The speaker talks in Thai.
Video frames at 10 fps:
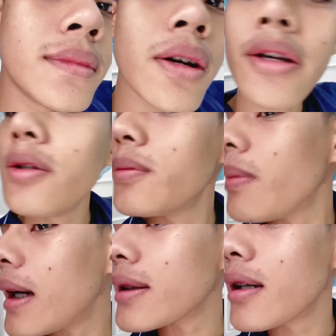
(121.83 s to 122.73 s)
ยวให้ดู
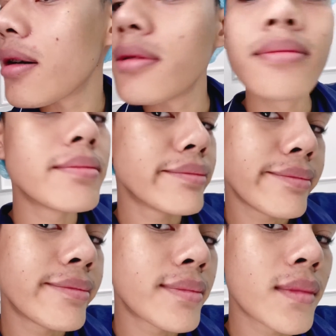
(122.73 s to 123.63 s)
ปากก่อน
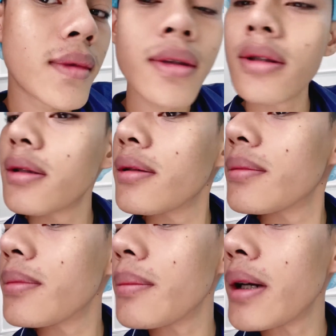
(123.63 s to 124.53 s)

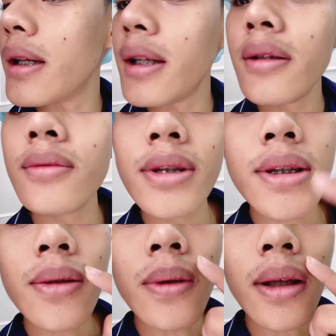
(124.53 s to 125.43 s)
ประมาณนี้อุ้ยสิวะ